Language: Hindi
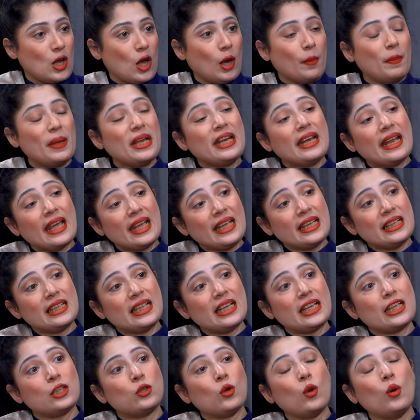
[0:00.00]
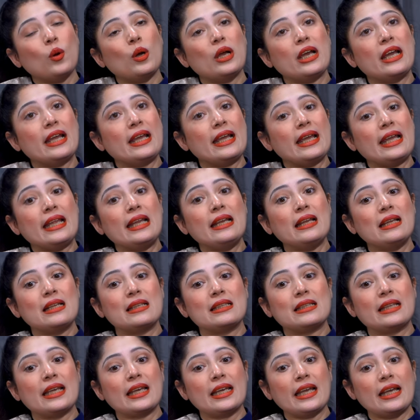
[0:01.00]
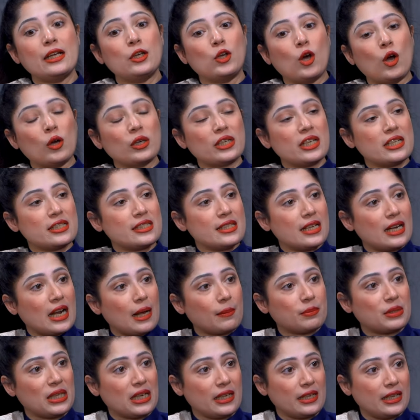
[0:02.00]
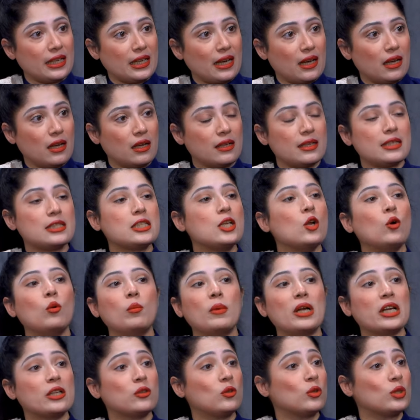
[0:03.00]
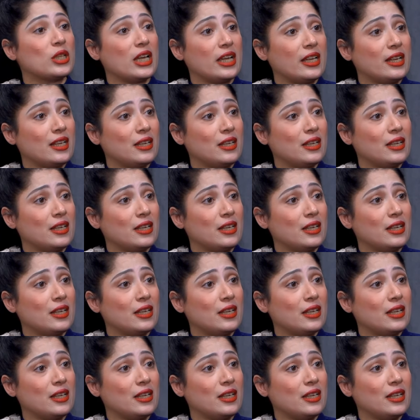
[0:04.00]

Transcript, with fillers: और फिर नहीं दी तो इन देखे डॉक्टर से रबता किया किसने उम्र तो थे ही